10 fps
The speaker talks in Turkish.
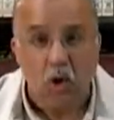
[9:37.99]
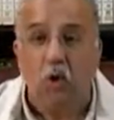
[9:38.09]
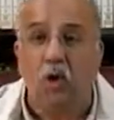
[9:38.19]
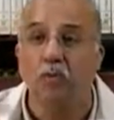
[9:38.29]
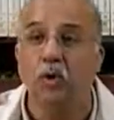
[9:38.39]

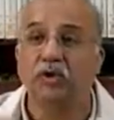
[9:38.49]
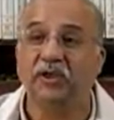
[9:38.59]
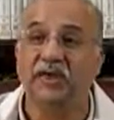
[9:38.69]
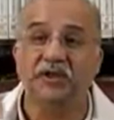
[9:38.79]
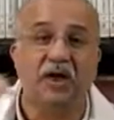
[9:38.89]
O
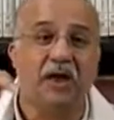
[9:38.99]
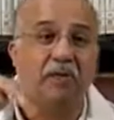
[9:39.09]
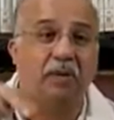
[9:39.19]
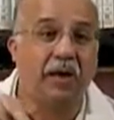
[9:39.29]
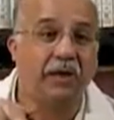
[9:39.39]
mülkte
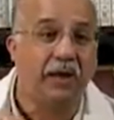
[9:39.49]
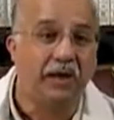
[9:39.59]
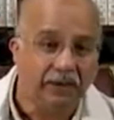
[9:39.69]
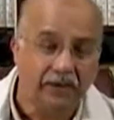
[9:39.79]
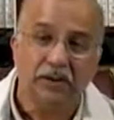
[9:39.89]
Cenab-ı
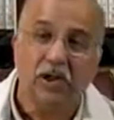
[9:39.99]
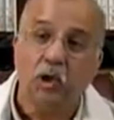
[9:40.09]
Allah'ın